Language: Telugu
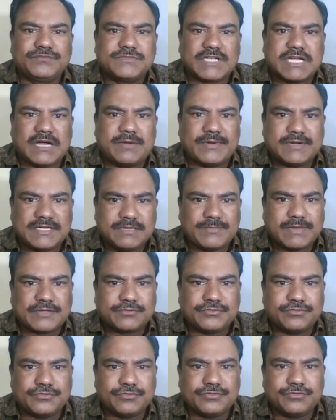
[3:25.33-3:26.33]
కాబట్టి
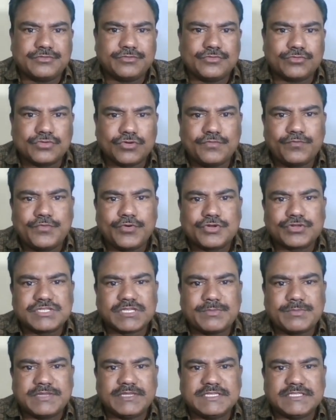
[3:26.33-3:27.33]
మనకు గ్రూప్ ఫోర్కు
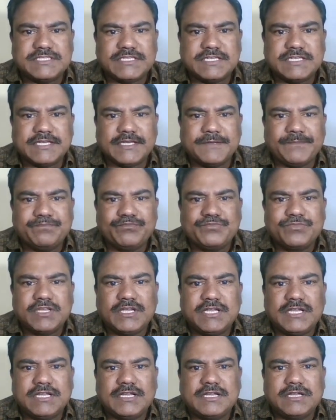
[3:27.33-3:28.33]
సంబంధించి
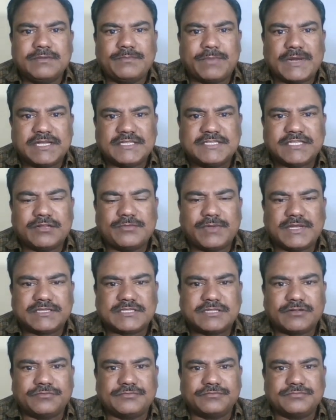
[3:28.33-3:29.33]
ఫలితాలు
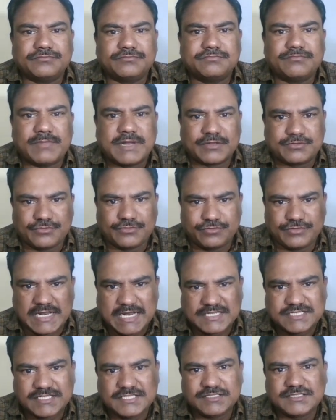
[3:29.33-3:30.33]
మాత్రం మనకు
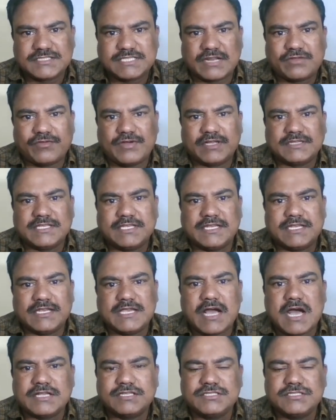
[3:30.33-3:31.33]
ఎలక్షన్స్ తర్వాతే
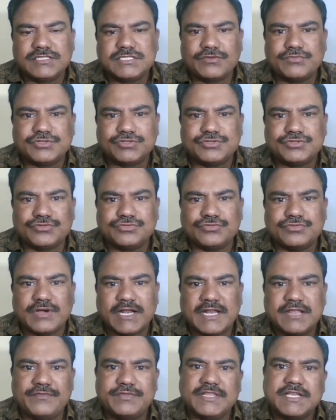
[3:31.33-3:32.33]
ఆశించవచ్చు
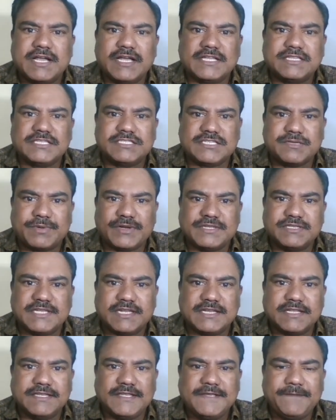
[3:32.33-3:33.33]
అనే విధంగా అయితే చెప్పడం
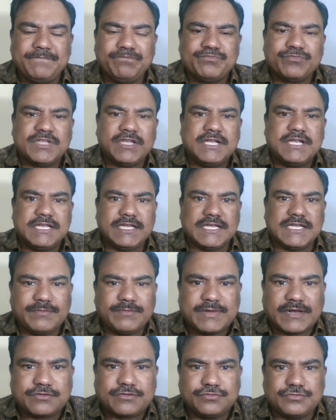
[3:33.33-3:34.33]
జరిగింది ఇది
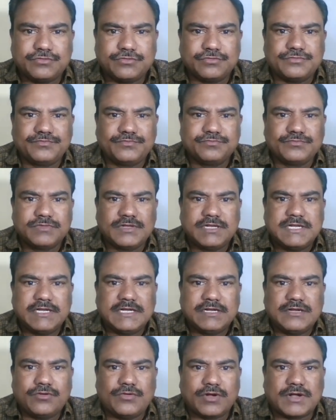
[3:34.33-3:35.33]
మనకు
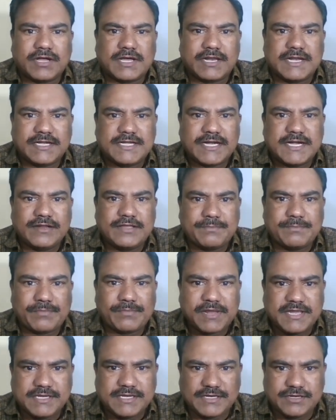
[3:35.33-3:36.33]
ఒక రిటైర్డ్
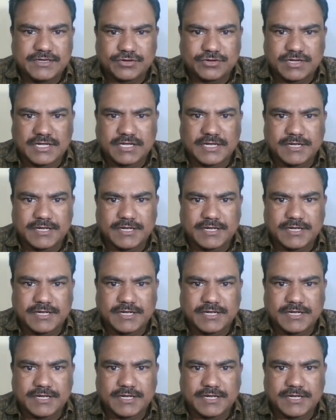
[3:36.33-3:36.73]
ఎంప్లాయీ యొక్క